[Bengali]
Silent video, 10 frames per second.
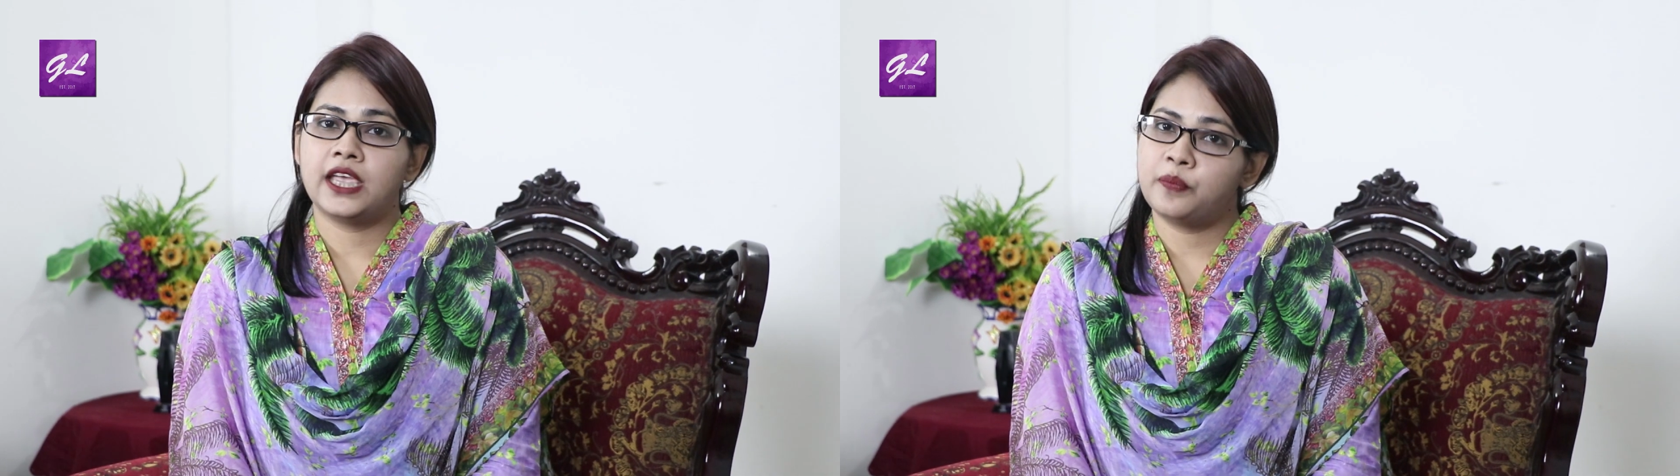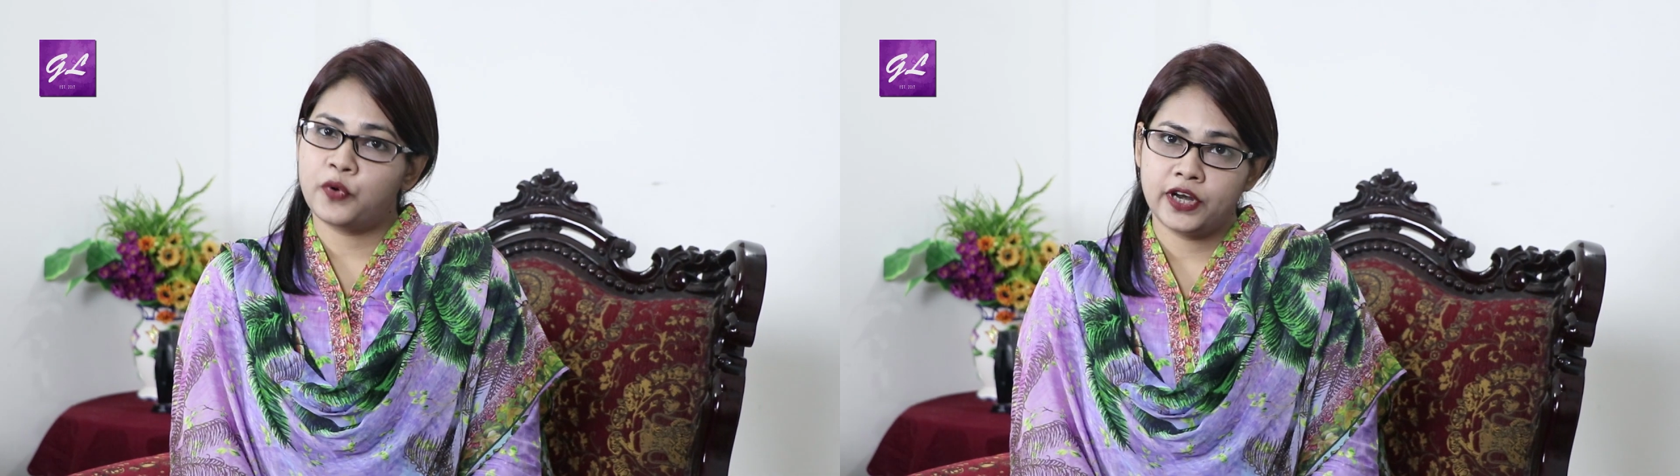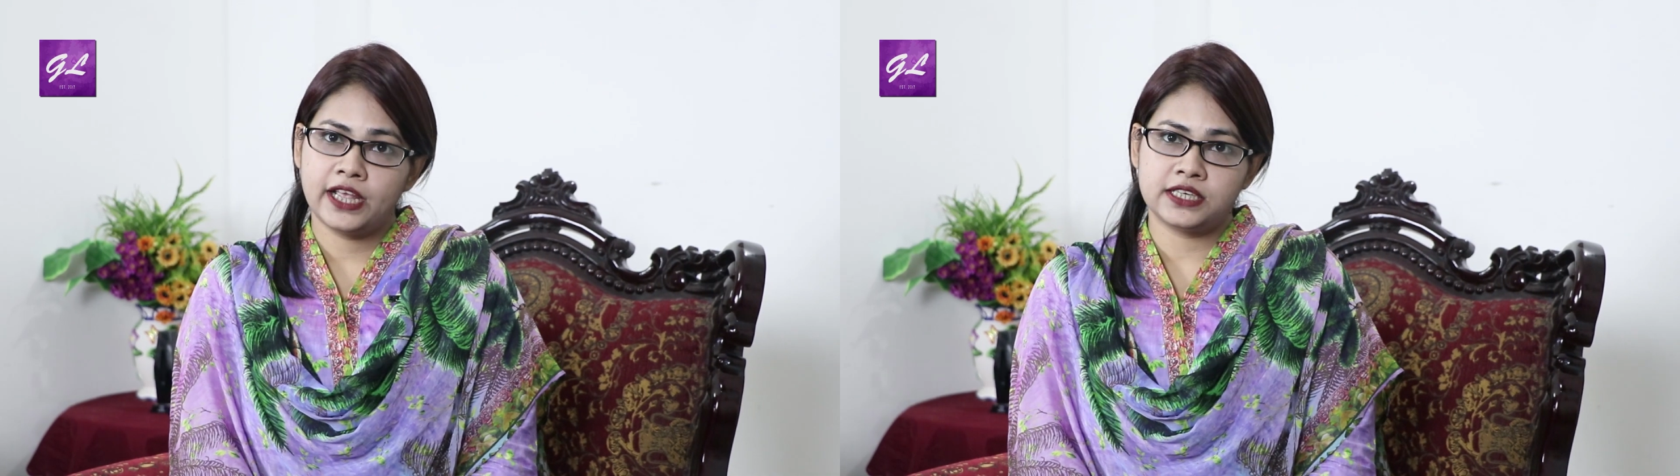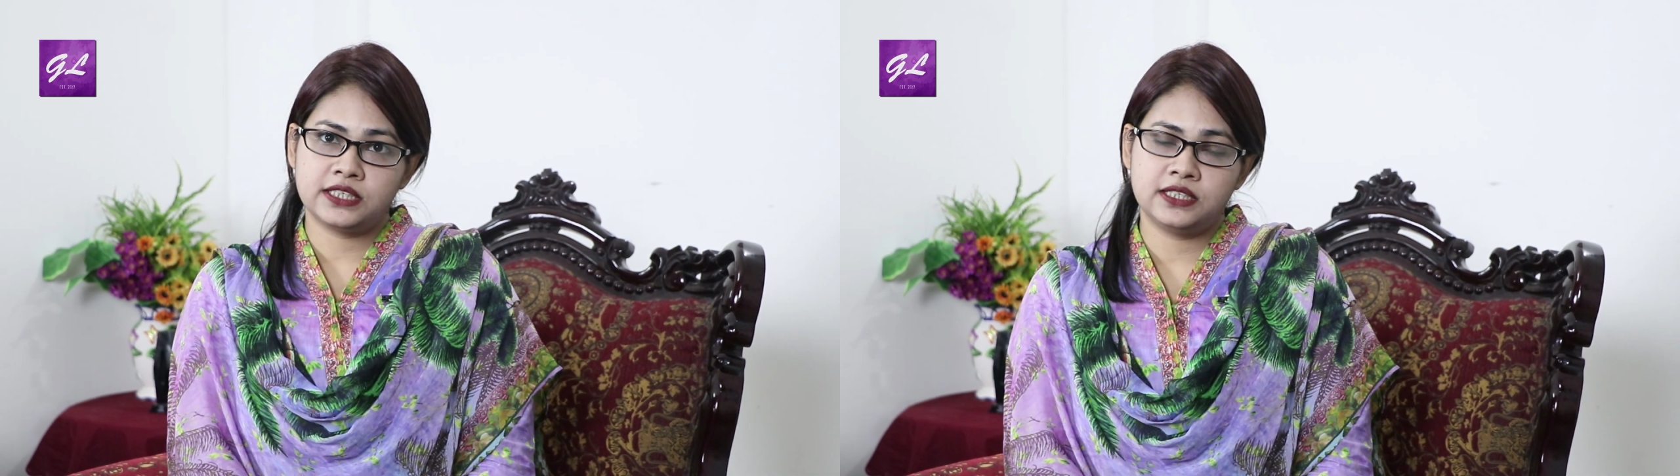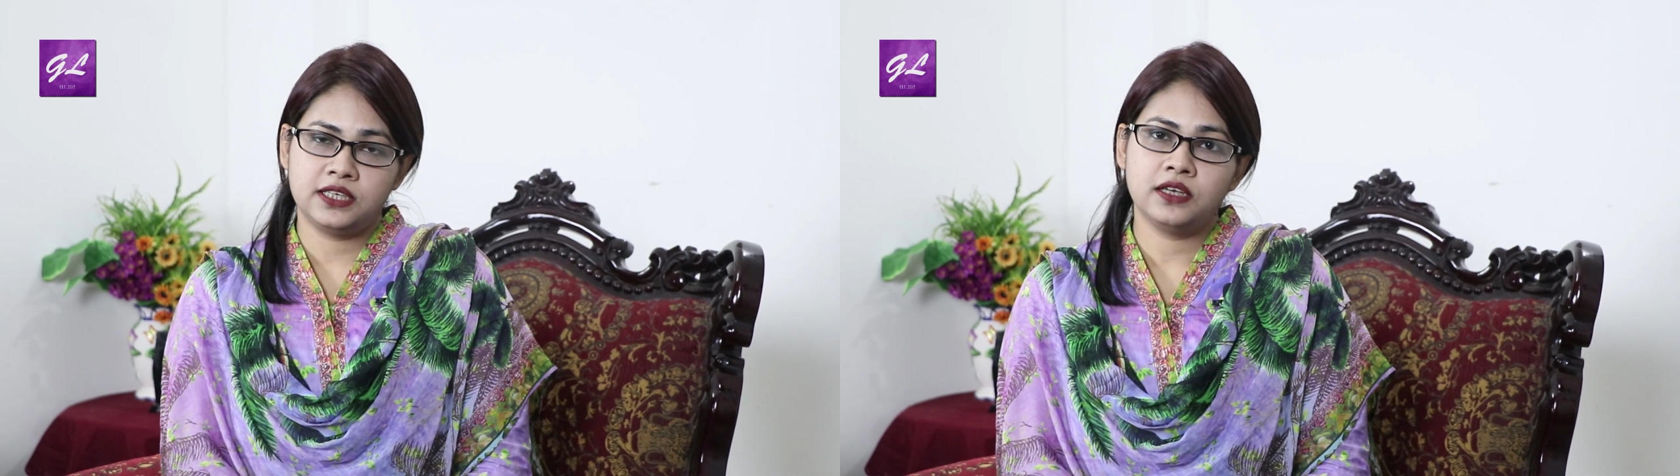এরপরে
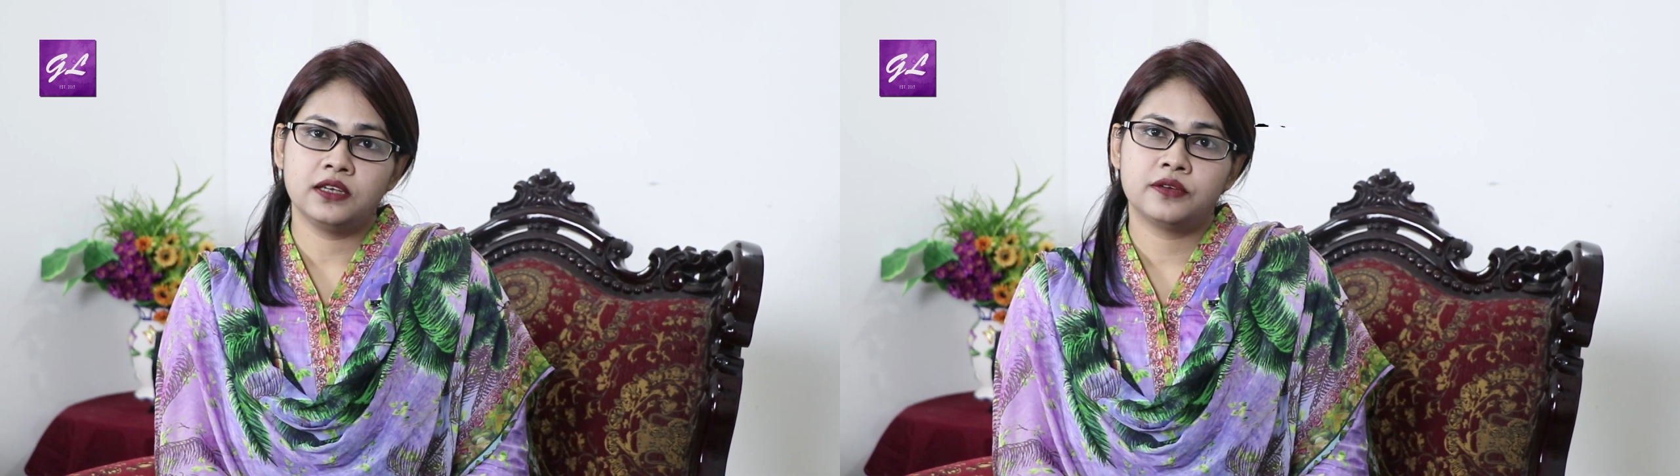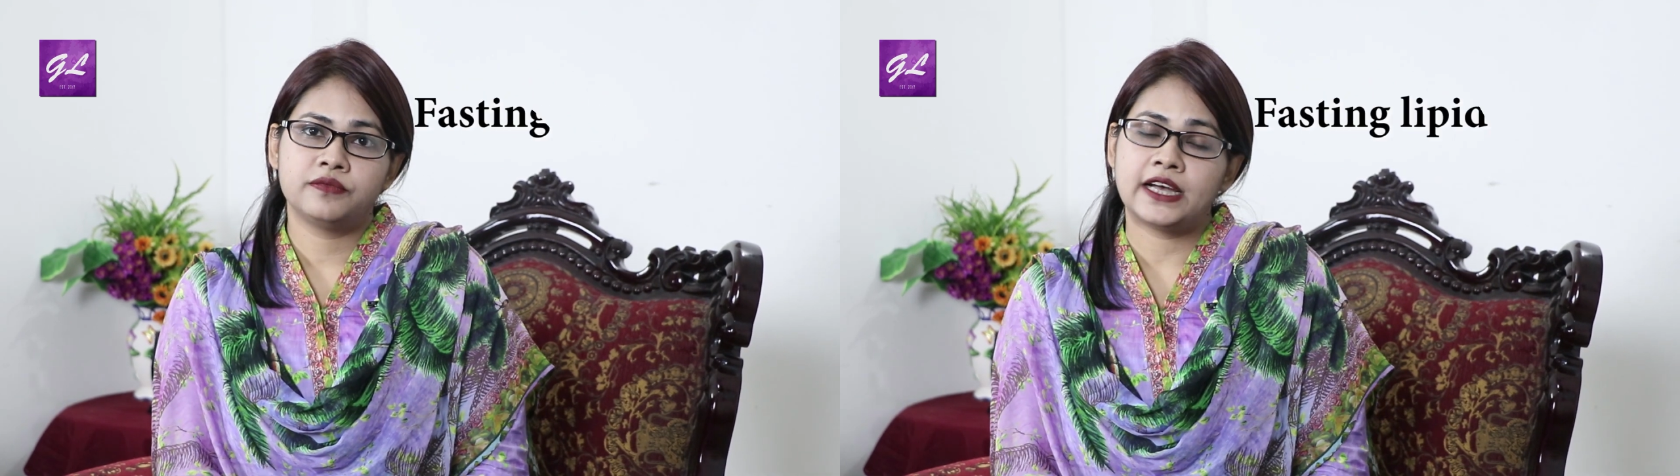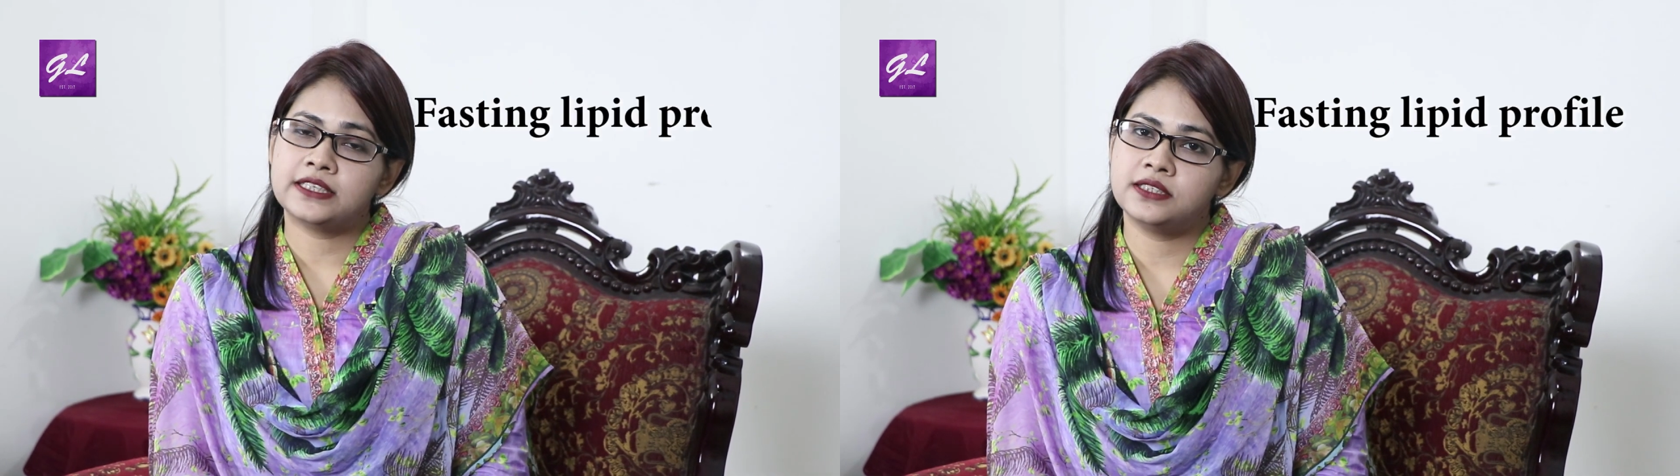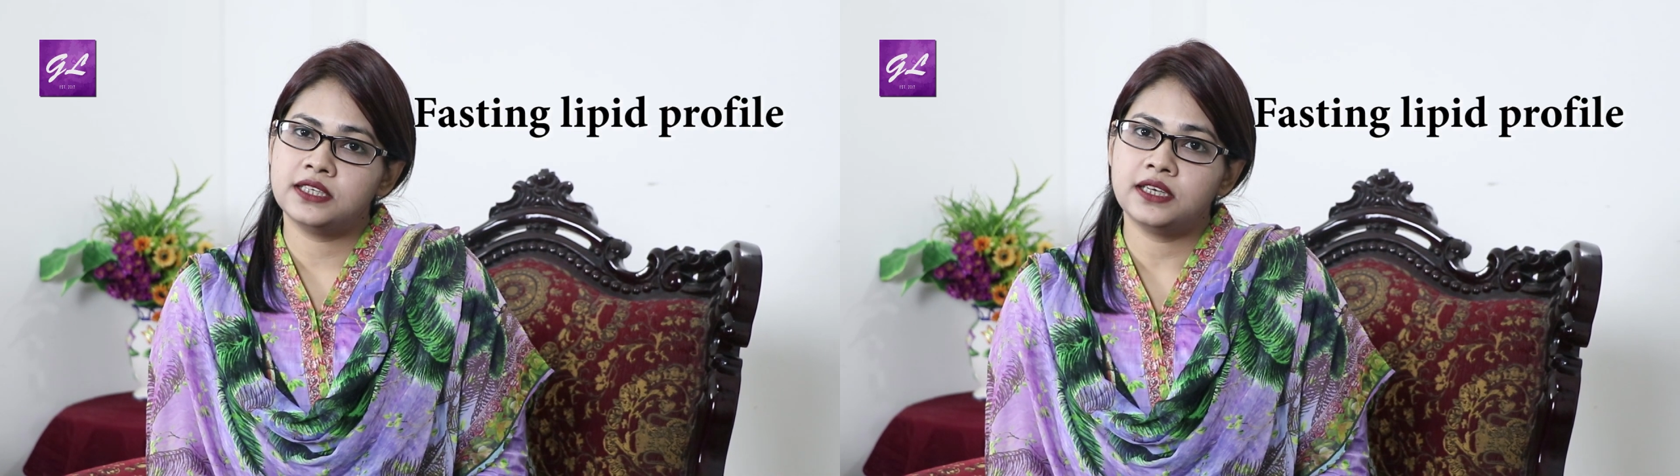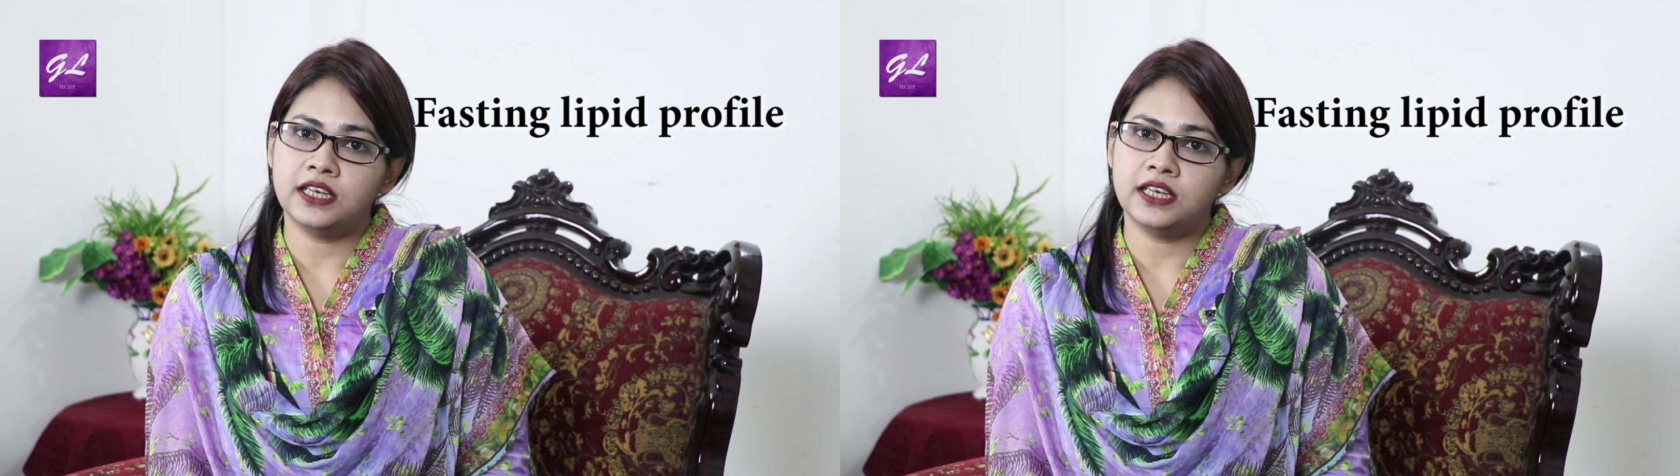আসছি ফাস্টিং